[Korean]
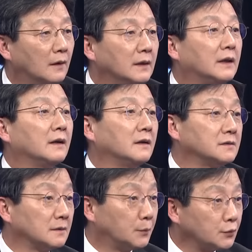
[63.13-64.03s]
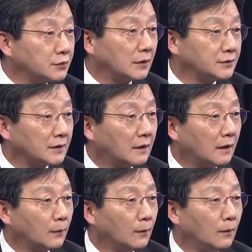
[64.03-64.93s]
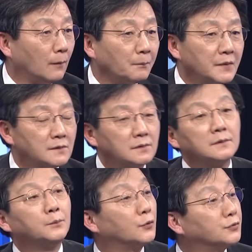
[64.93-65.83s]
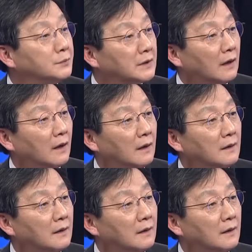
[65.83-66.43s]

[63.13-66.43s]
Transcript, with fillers: 이게 저는 보수라고 생각하고 저는 보수입니다.